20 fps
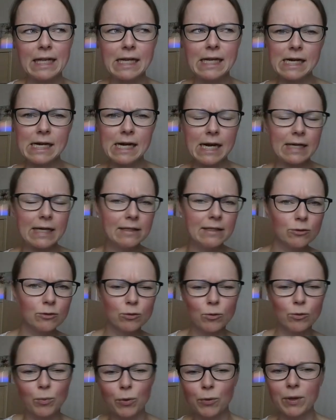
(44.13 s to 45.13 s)
eher an
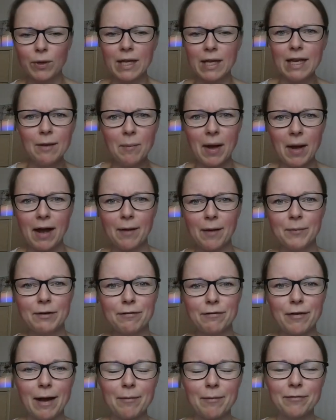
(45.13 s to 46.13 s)
so Poema
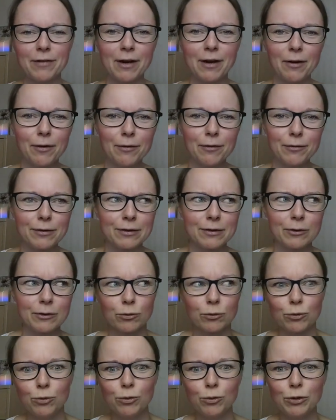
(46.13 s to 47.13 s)
mit Farbverlauf,
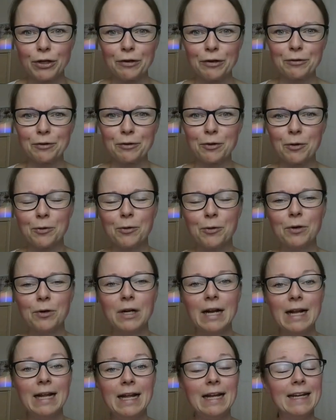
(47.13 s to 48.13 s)
also Tücher und Co.,